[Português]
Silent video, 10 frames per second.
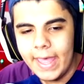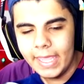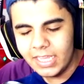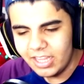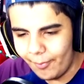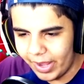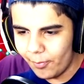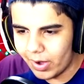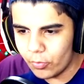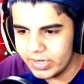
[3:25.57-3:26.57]
E também
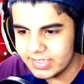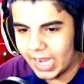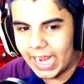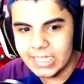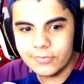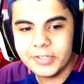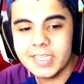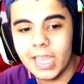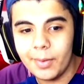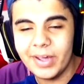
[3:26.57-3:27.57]
uma coisa, caso
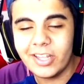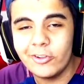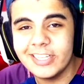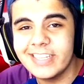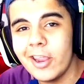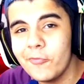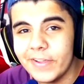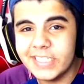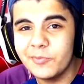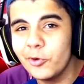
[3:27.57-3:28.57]
você queira mandar o desenho, o
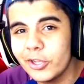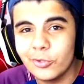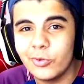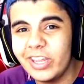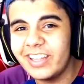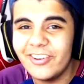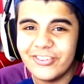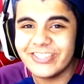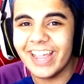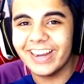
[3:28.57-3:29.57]
Facebook, o Twitter e no
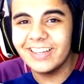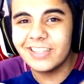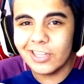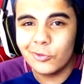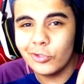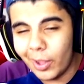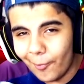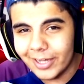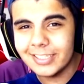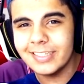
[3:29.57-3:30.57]
Instagram, tá tudo aí
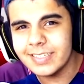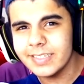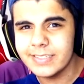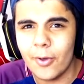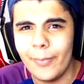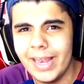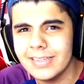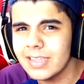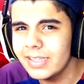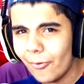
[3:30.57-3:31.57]
embaixo da descrição,
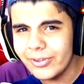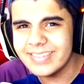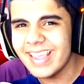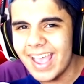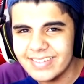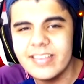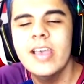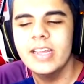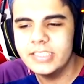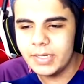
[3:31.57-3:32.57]
beleza? Não esquece
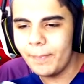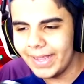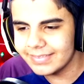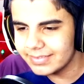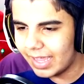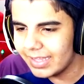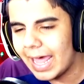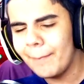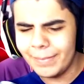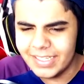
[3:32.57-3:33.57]
de passar
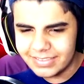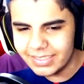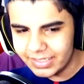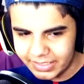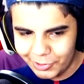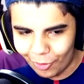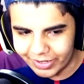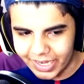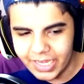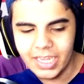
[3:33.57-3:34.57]
lá, me seguir,
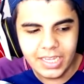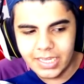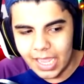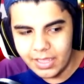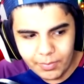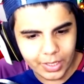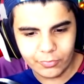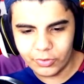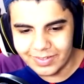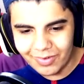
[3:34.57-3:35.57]
ok? Que aí, mano,
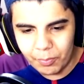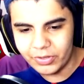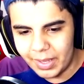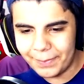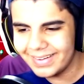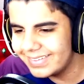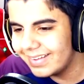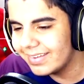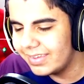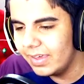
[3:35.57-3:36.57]
você vai poder aparecer
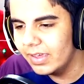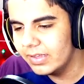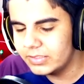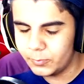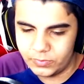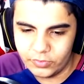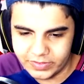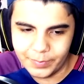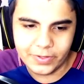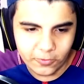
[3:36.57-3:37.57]
aqui, tipo, se
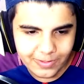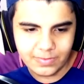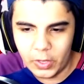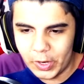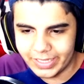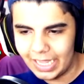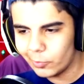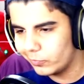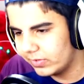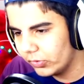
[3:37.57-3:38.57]
você mandar o desenho, é claro,
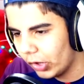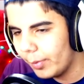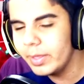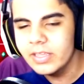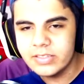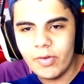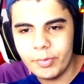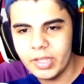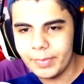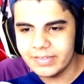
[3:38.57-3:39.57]
com o seu nome, você vai
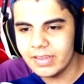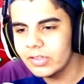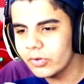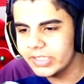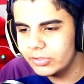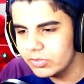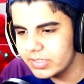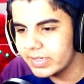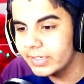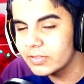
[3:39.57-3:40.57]
poder aparecer aqui no cantinho dos
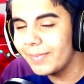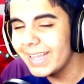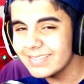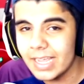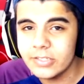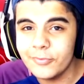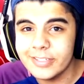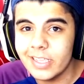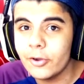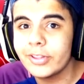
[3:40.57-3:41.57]
inscritos. Mas caso
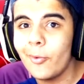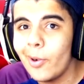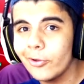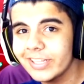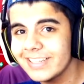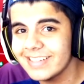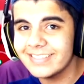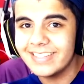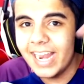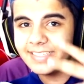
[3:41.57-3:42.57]
você não tenha uma conta nessas
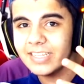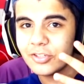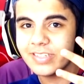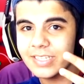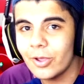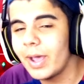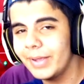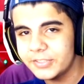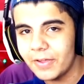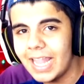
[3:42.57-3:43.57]
três redes sociais que eu acabei
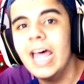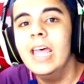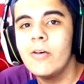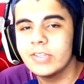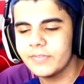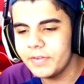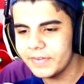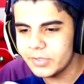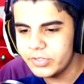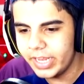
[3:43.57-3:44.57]
de falar, você vai
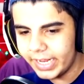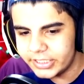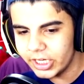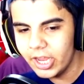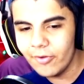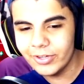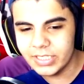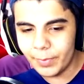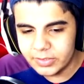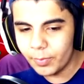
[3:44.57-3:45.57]
fazer o seguinte,
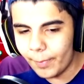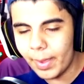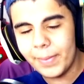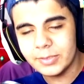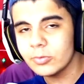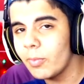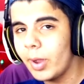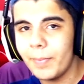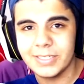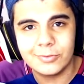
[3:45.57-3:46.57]
você pede pro seu papai, pede pra sua
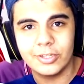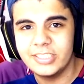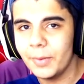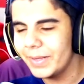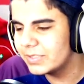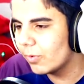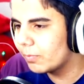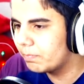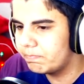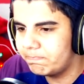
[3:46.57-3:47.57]
mãe, pede pra sua tia, pede pro seu
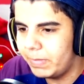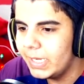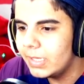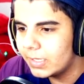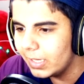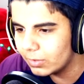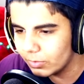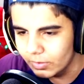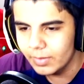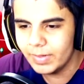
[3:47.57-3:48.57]

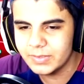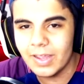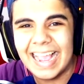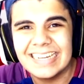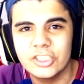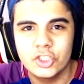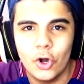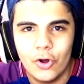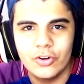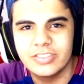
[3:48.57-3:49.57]
periquito, pede seu
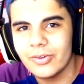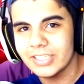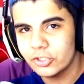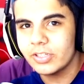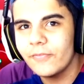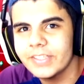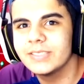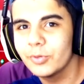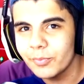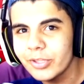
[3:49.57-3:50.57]
cachorro, que seu cachorro tá no
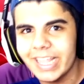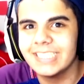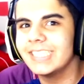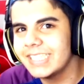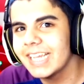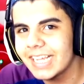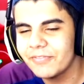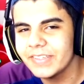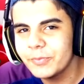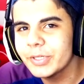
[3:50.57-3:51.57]
Facebook. Muita gente tem
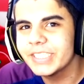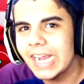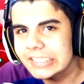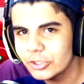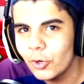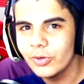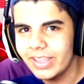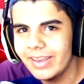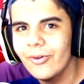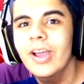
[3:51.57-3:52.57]
Facebook de cachorro,
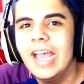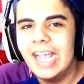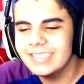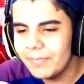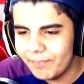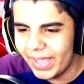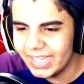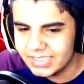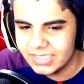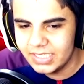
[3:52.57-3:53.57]
entendeu? Aí você
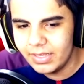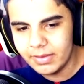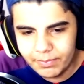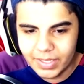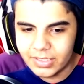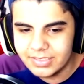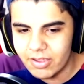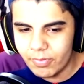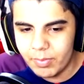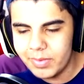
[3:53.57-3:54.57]
pede e, e manda
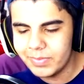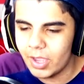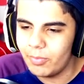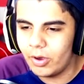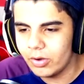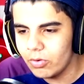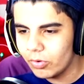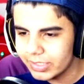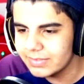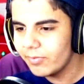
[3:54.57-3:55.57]
desenho pra mim, porque uma hora ou
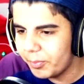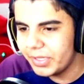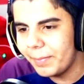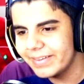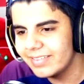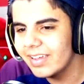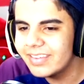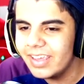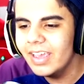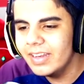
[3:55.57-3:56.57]
outra você vai poder aparecer
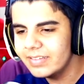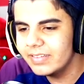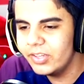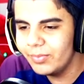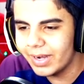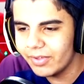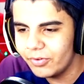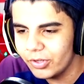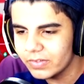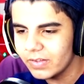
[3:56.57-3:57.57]
aqui nesse lindo e
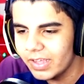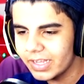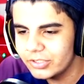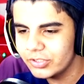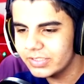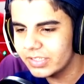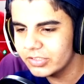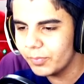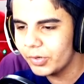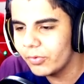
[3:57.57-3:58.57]
maravilhoso cantinho dos inscritos,
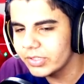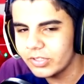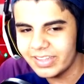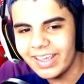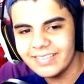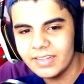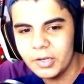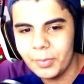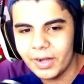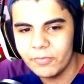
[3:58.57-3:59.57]
que por enquanto só tem esse
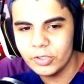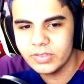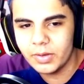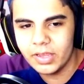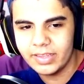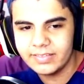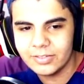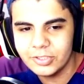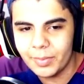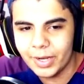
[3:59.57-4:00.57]
lindo e maravilhoso eh,
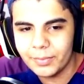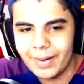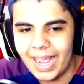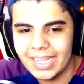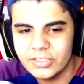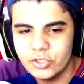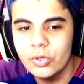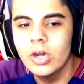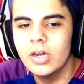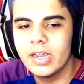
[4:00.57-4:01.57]
inscrito chamado Márcio
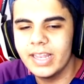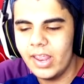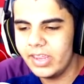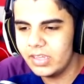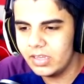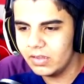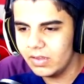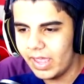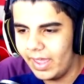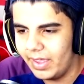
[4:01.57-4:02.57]
Gleick.
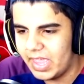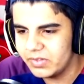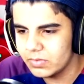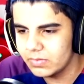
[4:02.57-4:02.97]
É, é isso.